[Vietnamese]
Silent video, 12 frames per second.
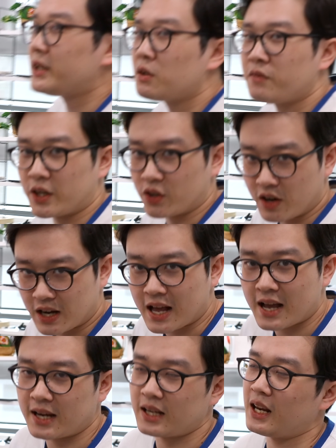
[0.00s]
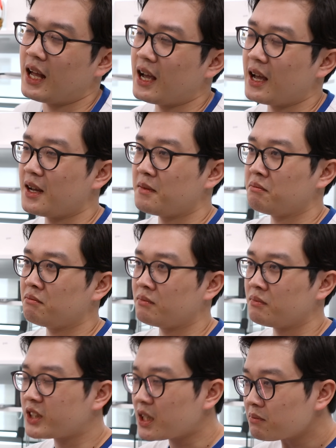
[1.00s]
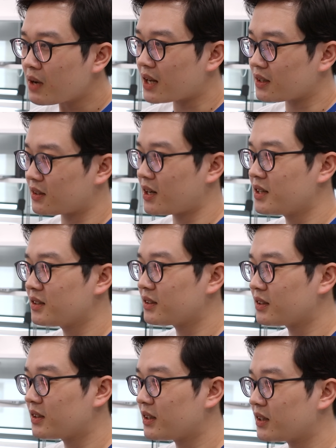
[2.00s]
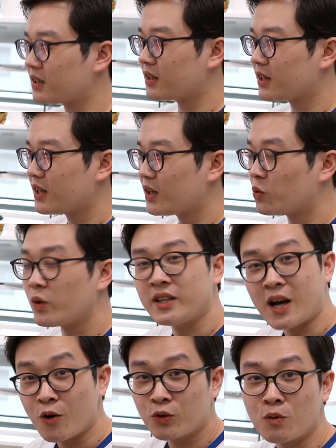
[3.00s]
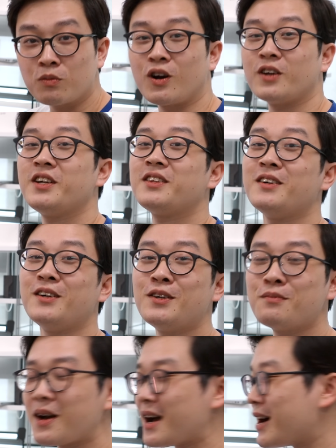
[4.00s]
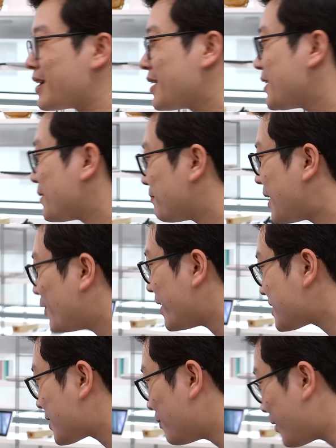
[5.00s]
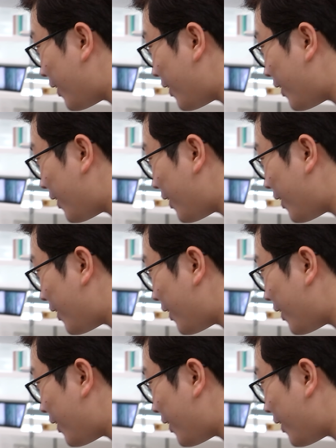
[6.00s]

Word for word: đi thì cũng phải nói lại là chính bản thân uh, Windows cũng có những thứ mà macOS không